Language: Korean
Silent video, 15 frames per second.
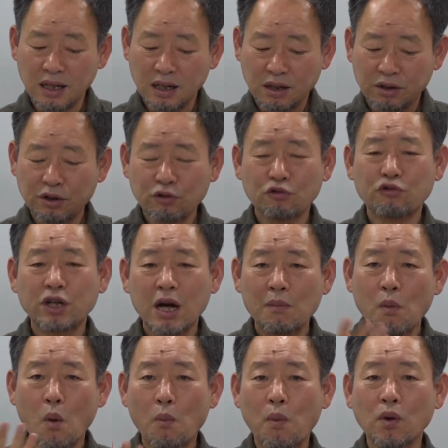그리고 우리가
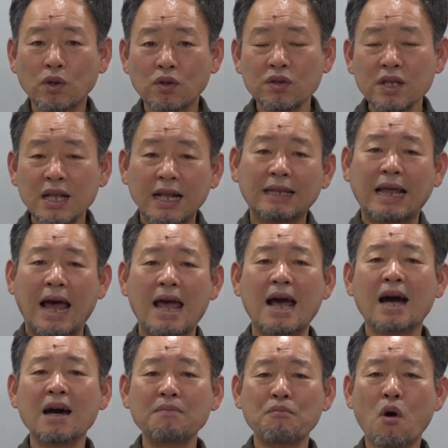못 보던
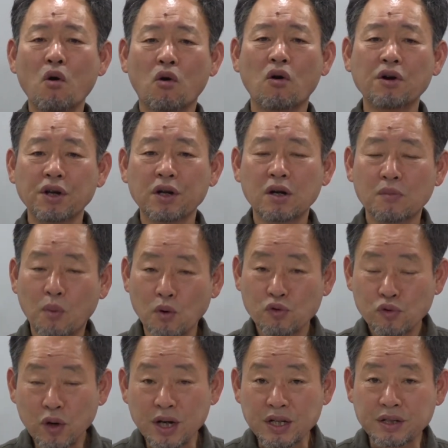다양한 먹거리를 볼
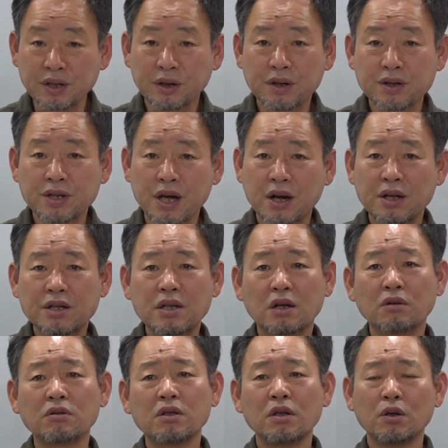수가 있어요. 그래서
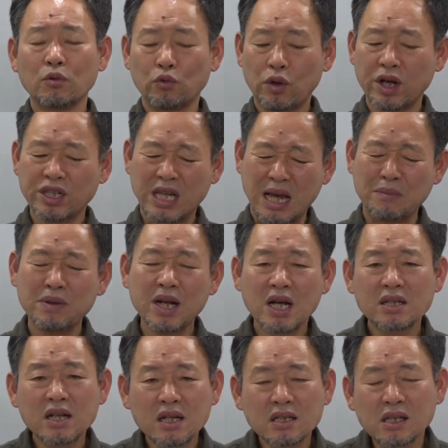재래시장은 되게 재미난
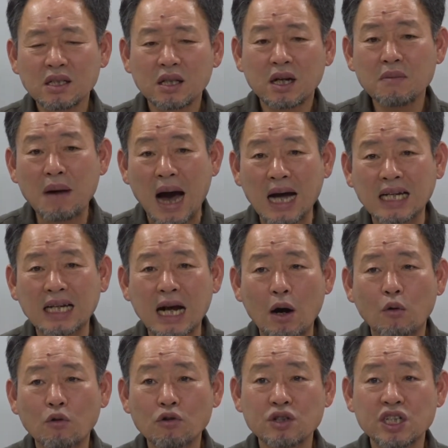사진들이 많이
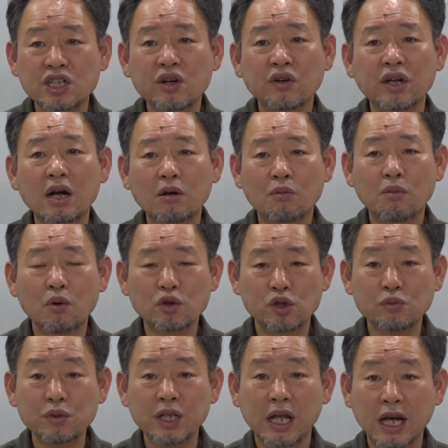나오는 지역이라고
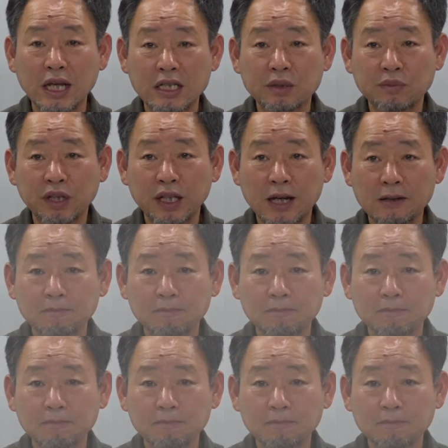보시면 되겠습니다.